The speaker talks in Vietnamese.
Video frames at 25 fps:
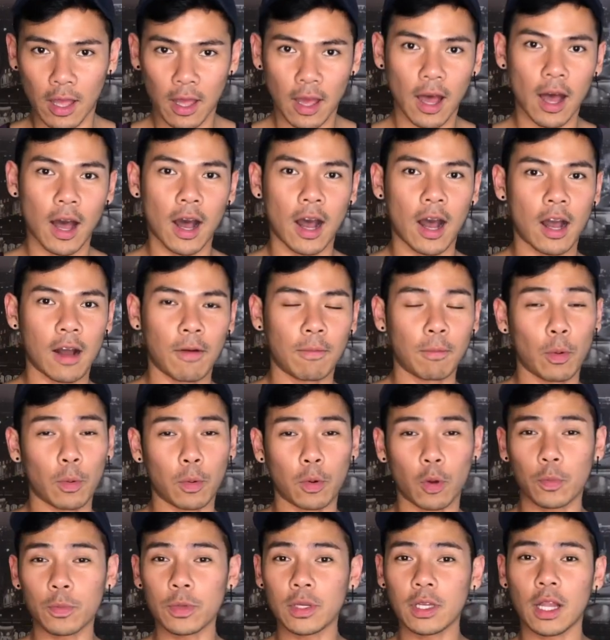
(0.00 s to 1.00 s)
uh, một
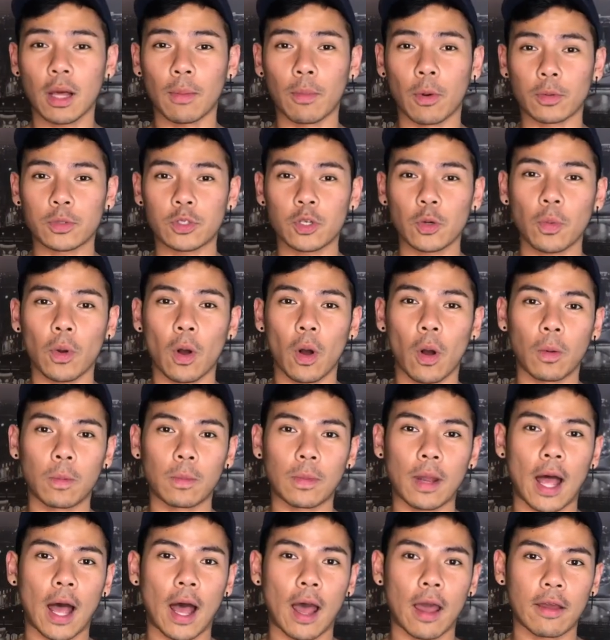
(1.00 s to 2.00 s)
cũng như là một chút ôn
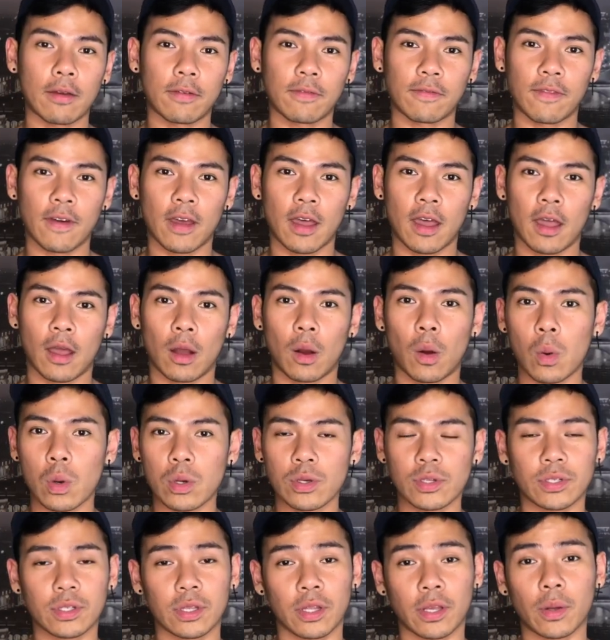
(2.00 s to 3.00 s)
lại về
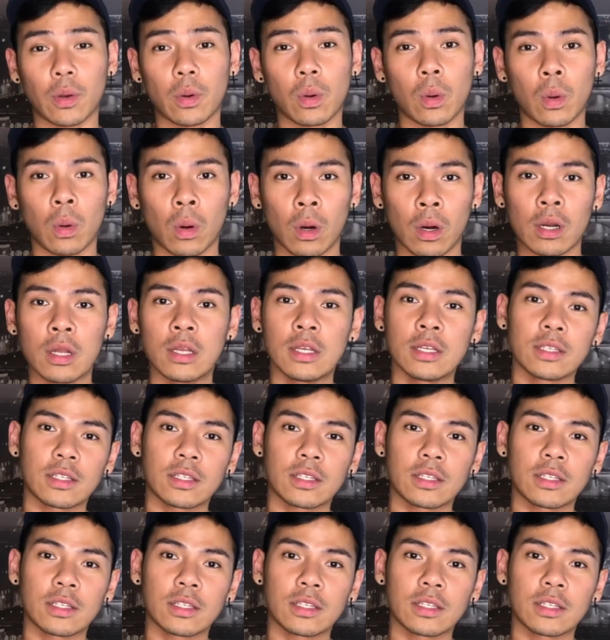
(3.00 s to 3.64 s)
orange liqueur,